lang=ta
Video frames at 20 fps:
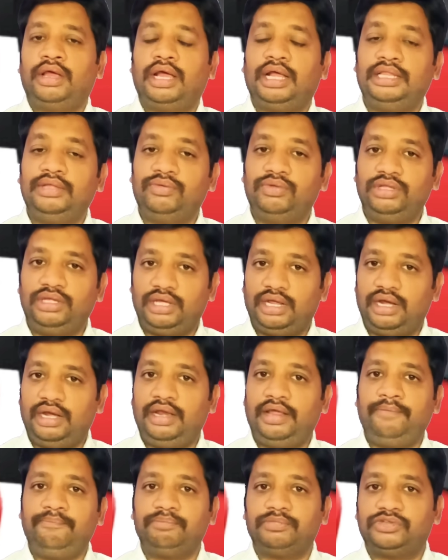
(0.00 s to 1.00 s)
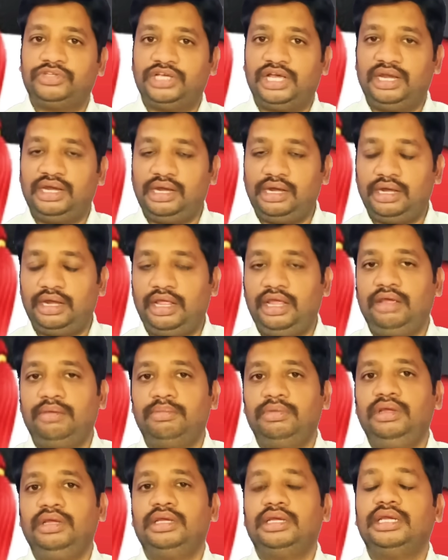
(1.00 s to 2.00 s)
அது வந்து என்ன சேனல்
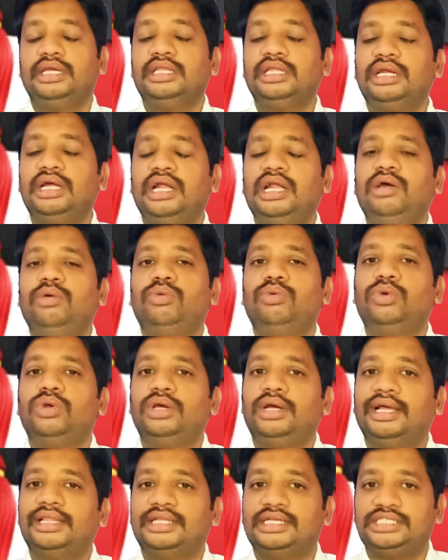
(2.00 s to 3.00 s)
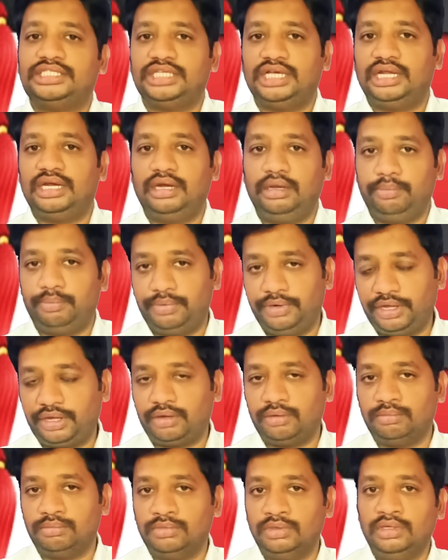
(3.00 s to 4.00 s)
நேமு எதனால் உங்களுக்கு அந்த சேனலை
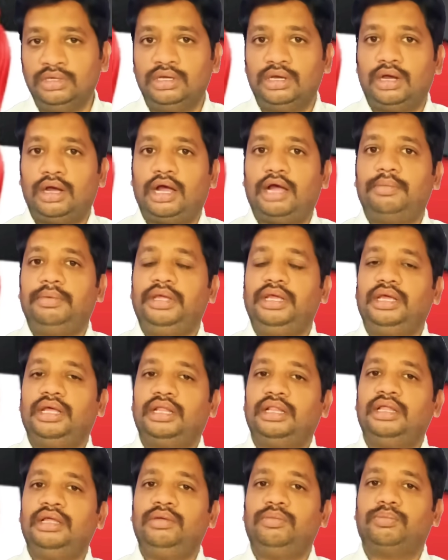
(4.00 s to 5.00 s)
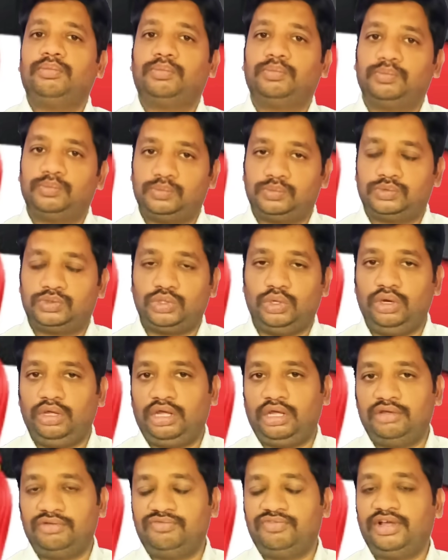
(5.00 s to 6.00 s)
பிடிக்கும் அப்படிங்கிறத
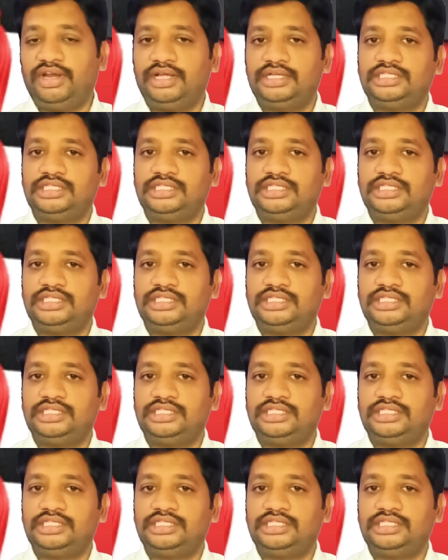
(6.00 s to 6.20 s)
சொல்லுங்கள் ஃபார்